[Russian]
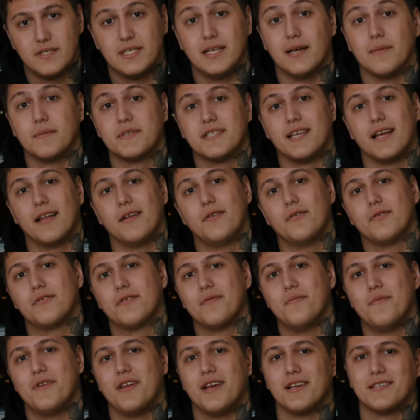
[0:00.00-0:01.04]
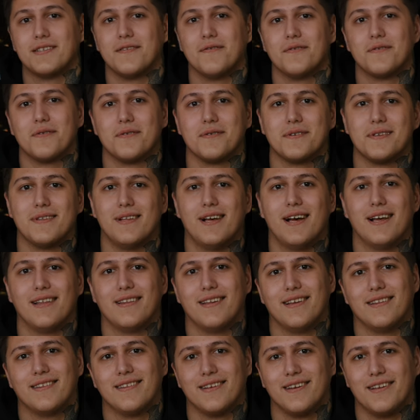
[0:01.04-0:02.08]
Всем салют, меня зовут
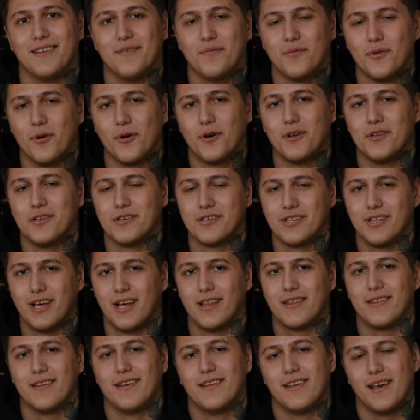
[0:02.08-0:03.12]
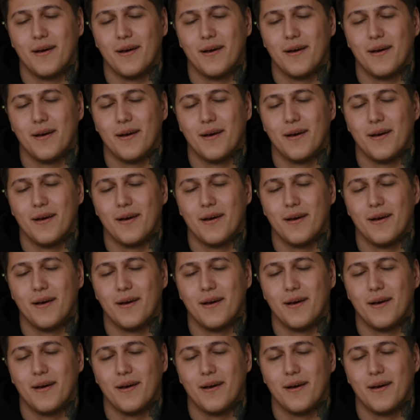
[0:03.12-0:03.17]
Руслан, это немного нештатное,